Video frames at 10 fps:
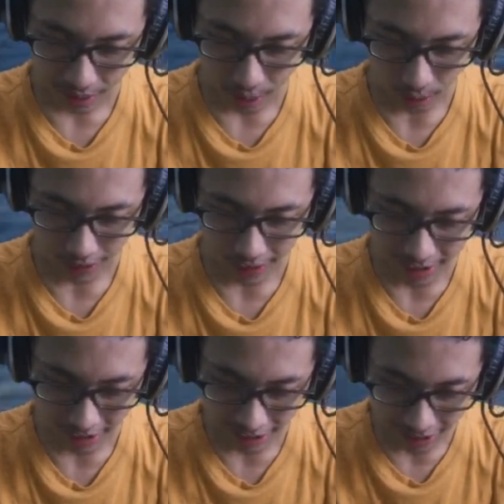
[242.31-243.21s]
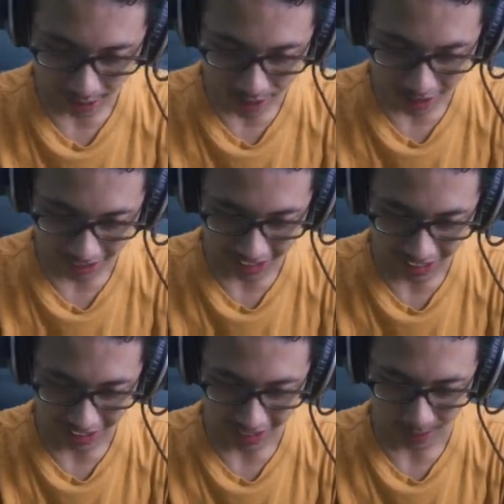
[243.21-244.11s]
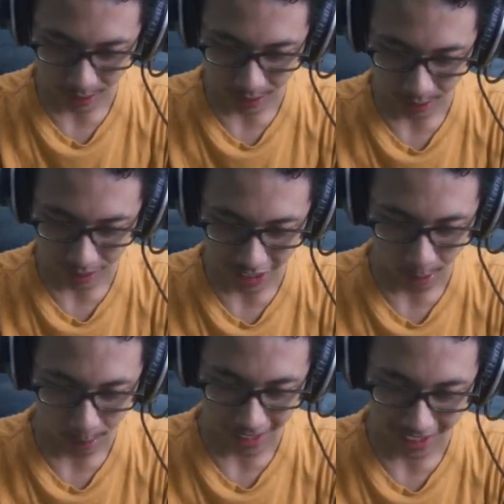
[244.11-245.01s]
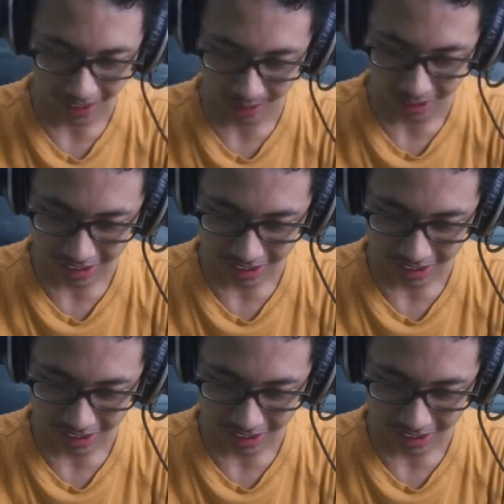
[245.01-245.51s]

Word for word: Oke, ini nyerangnya harusnya yang ini lagi. Waduh, terlalu panik gue.